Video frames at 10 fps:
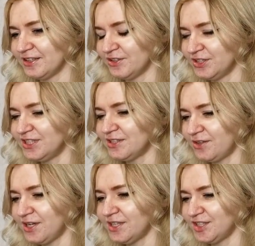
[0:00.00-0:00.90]
本当にこ
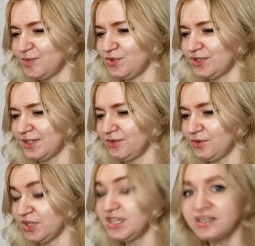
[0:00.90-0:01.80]
んな感じの
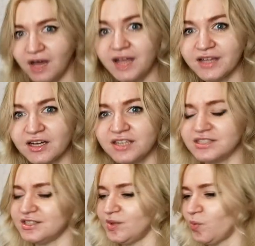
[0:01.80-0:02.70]
ミュージックビデオ、意外な感
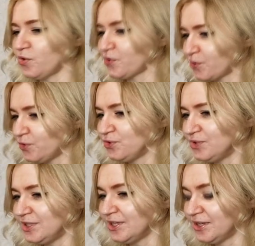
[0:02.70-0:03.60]
じで、でも本当
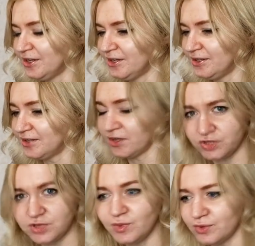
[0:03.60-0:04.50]
に楽
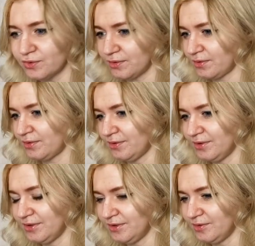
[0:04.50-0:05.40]
しめる、
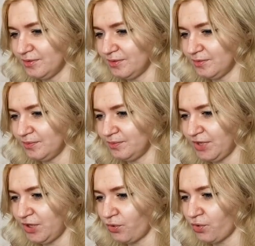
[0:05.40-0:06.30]

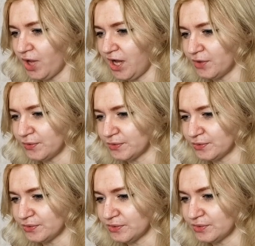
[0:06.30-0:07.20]
魅力があ
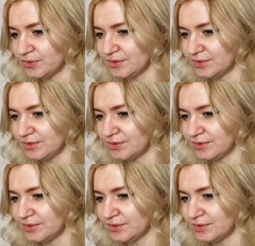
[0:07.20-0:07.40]
る。